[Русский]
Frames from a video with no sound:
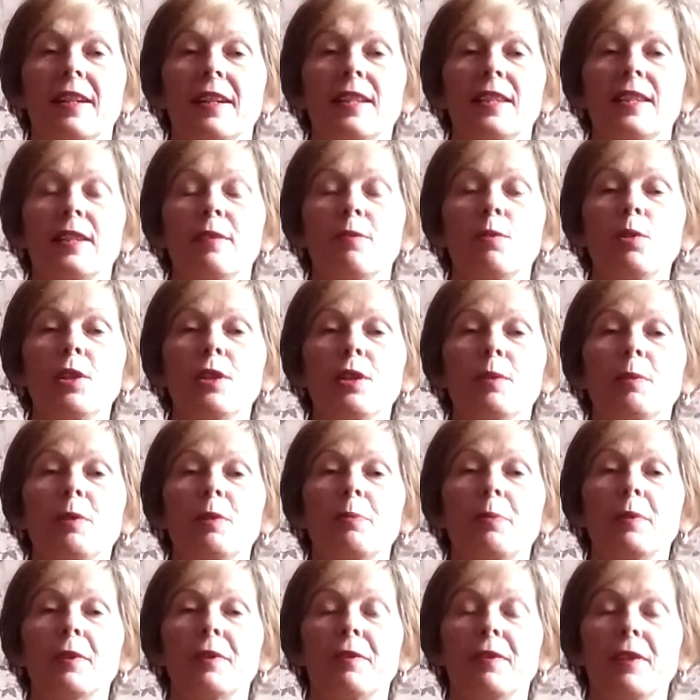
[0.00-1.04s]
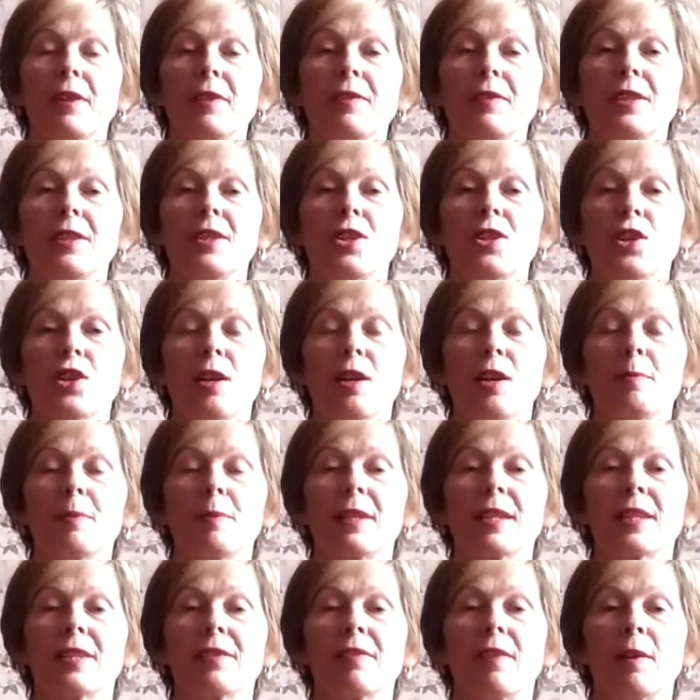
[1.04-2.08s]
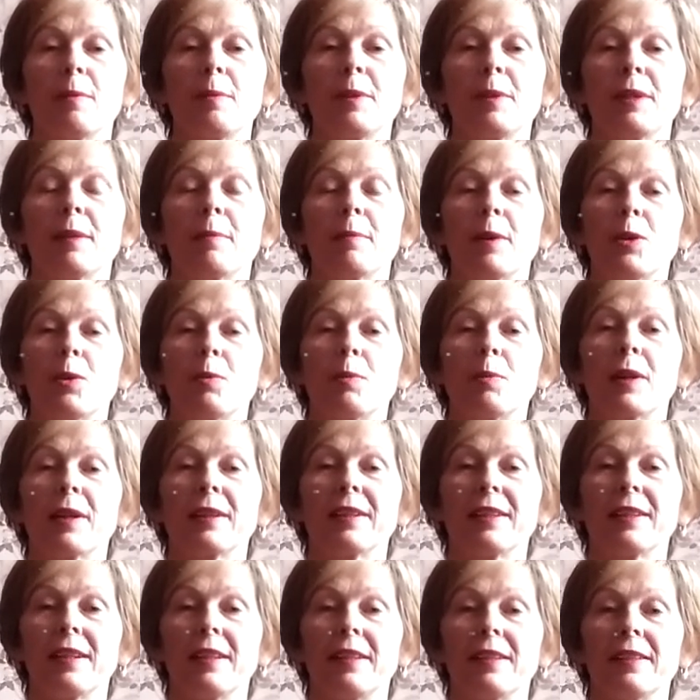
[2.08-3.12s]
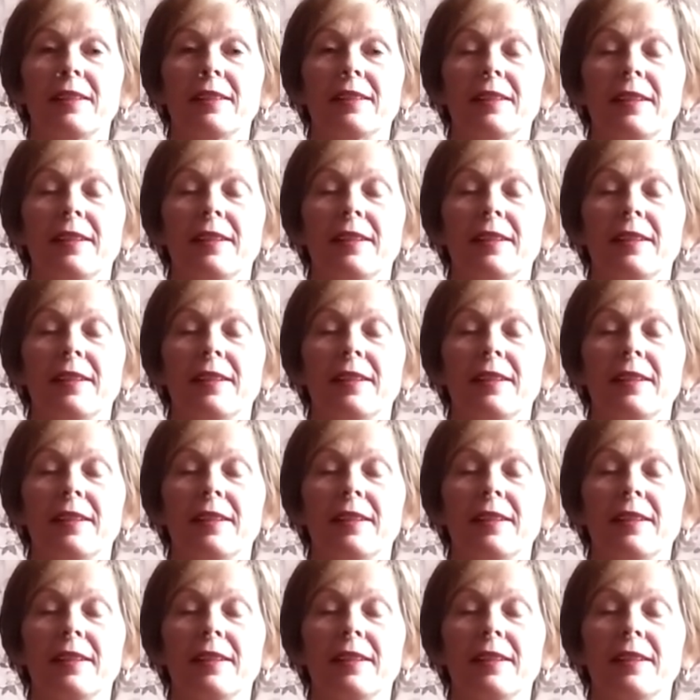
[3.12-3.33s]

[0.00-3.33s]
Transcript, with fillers: Сегодня мы впервые встречаемся с вами на моем канале.